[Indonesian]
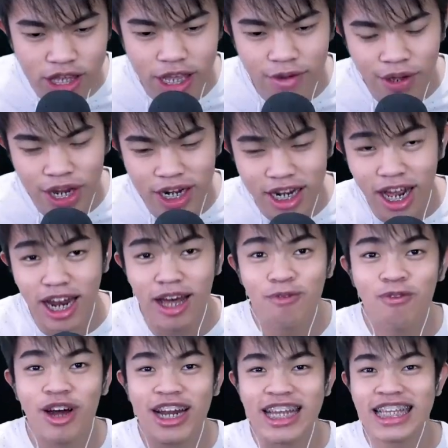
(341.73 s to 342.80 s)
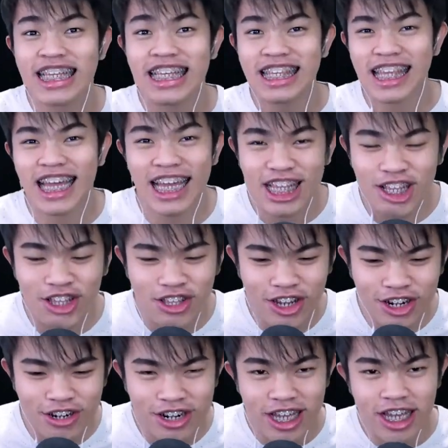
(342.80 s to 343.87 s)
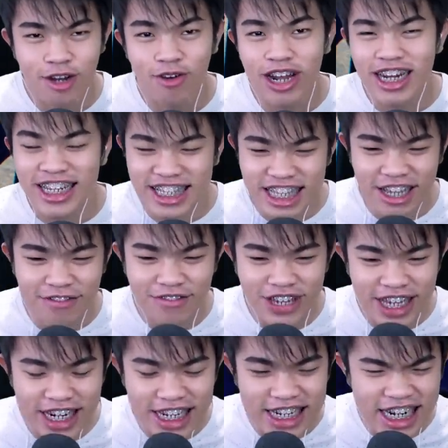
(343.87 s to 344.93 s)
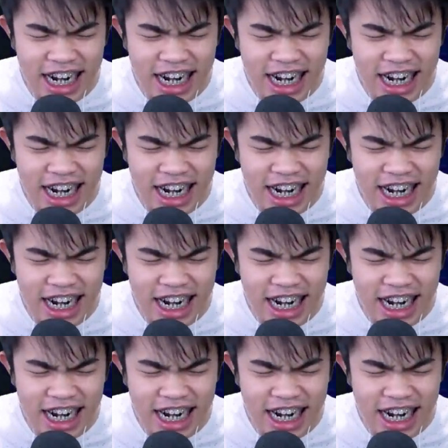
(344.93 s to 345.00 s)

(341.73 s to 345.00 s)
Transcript: OTW ke dalam warnet kita ya teman-teman. Warnet Navy ini.